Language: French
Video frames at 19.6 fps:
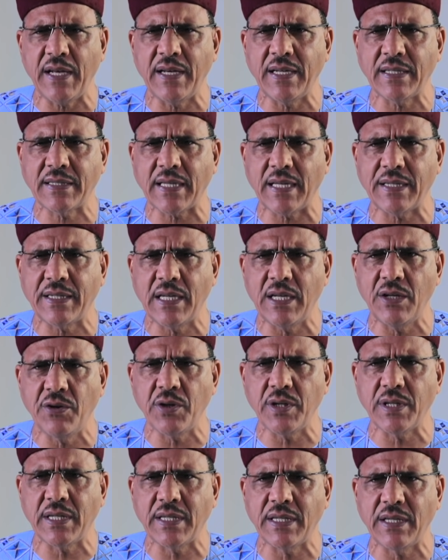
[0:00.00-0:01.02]
un état des
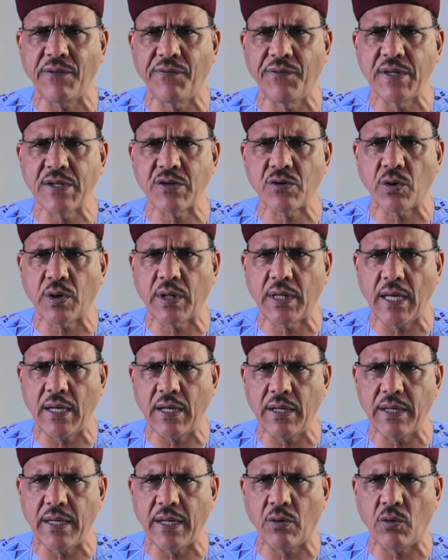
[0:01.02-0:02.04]
lieux des défis
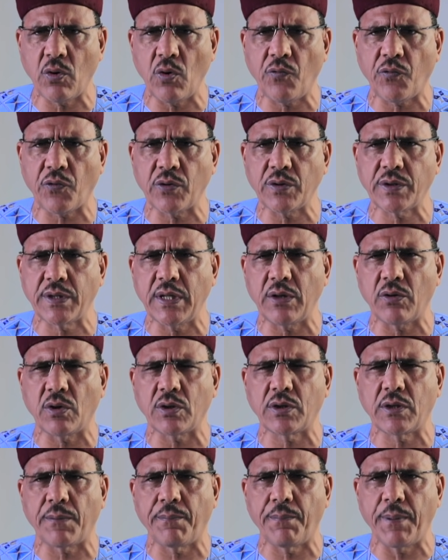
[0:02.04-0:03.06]
auxquels est confronté
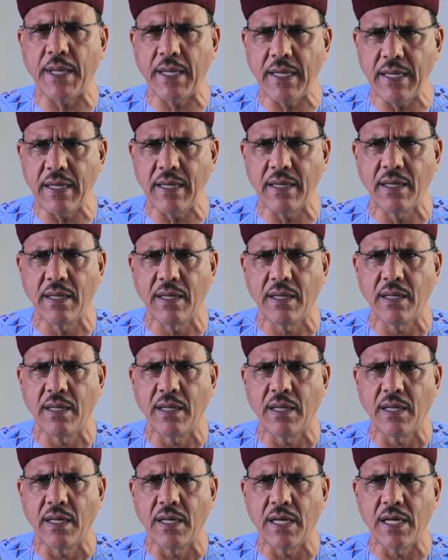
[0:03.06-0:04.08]
notre pays
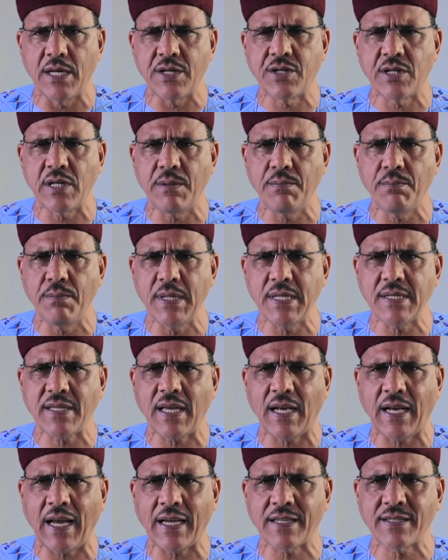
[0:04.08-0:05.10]
et j'ai mis
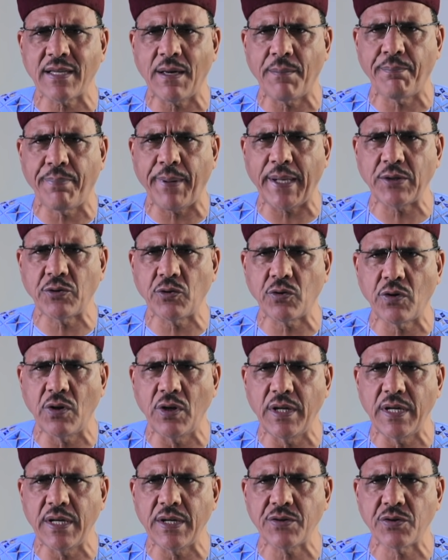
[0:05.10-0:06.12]
un accent
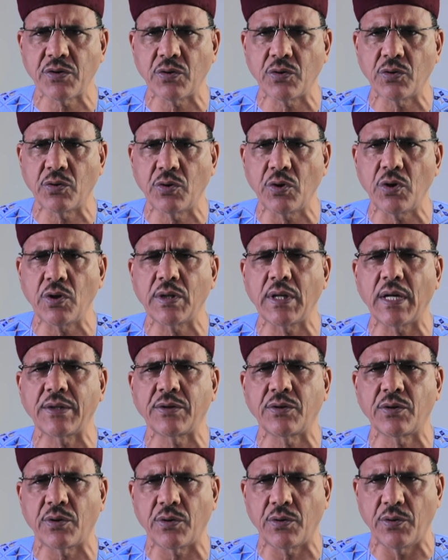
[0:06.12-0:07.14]
particulier sur deux
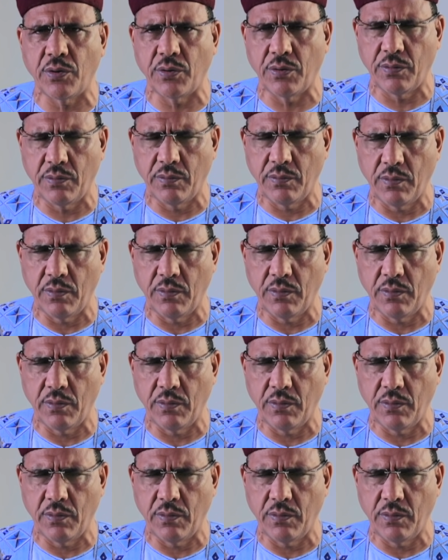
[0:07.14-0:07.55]
d'entre eux